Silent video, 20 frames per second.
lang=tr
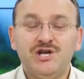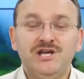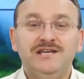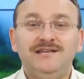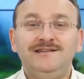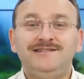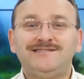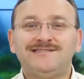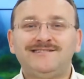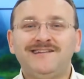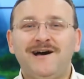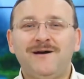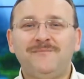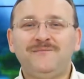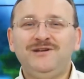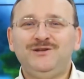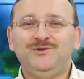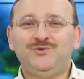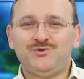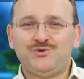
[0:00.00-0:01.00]

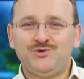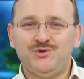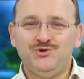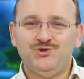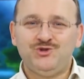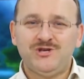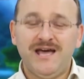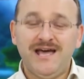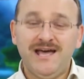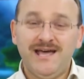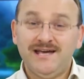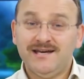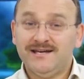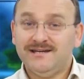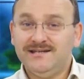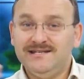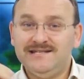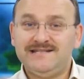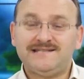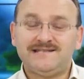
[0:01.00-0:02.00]
İslami düşünce,
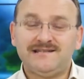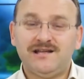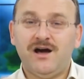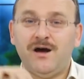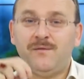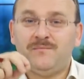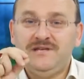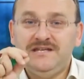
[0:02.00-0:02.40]
İslami